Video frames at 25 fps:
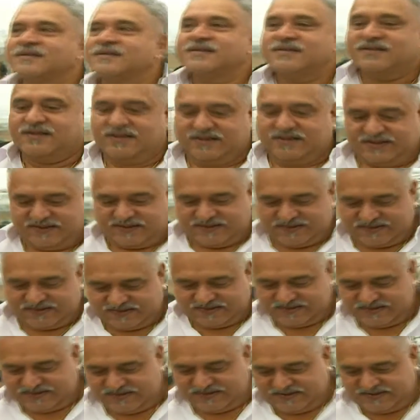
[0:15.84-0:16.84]
కింగ్ఫిషర్
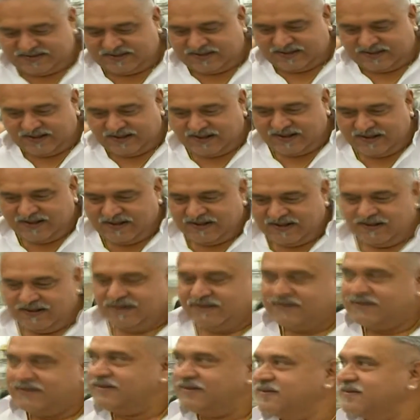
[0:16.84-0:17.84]
యాజమాన్యం రెండు
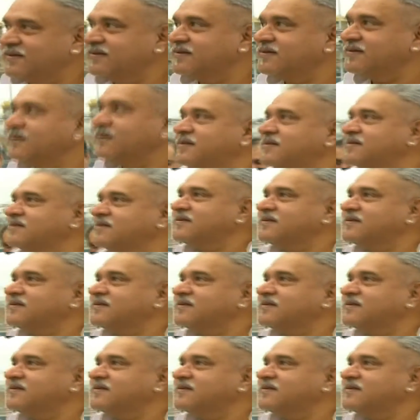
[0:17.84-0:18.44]
వారాలు గడువు కోరింది